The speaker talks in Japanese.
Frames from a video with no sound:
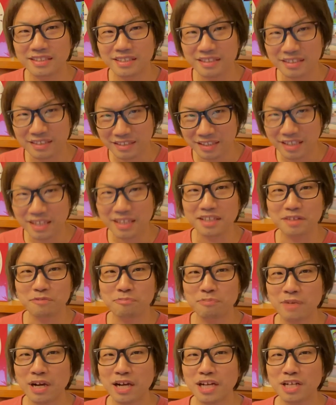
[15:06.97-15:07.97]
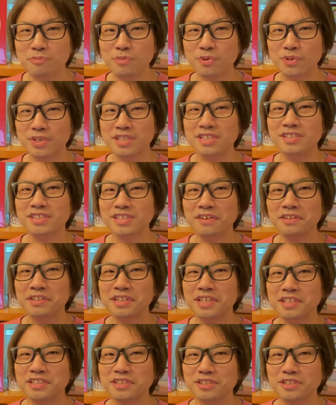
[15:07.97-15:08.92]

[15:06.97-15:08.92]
で周りも気使わない